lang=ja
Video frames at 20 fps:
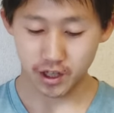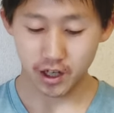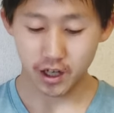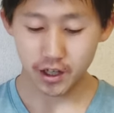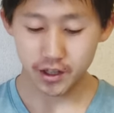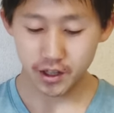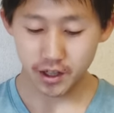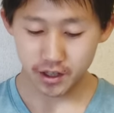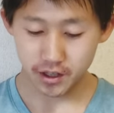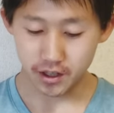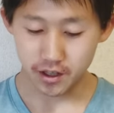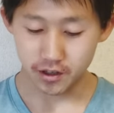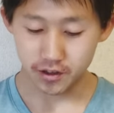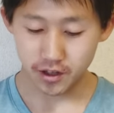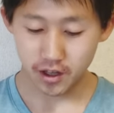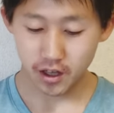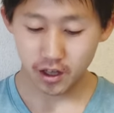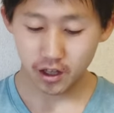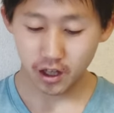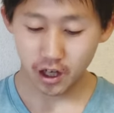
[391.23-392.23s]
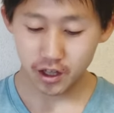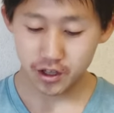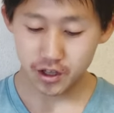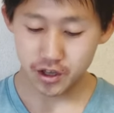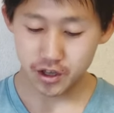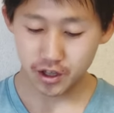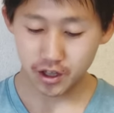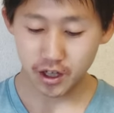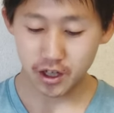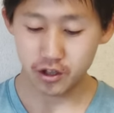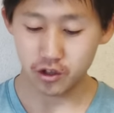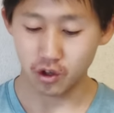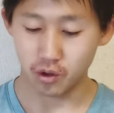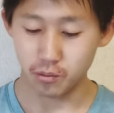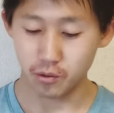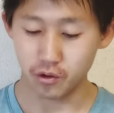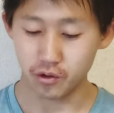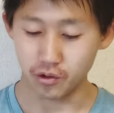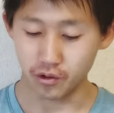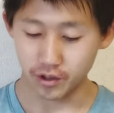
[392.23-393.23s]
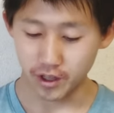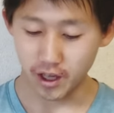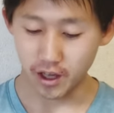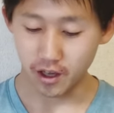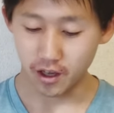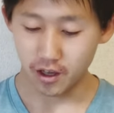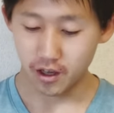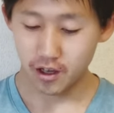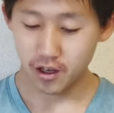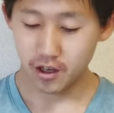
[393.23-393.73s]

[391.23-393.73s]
かなり正解に近いと思うので、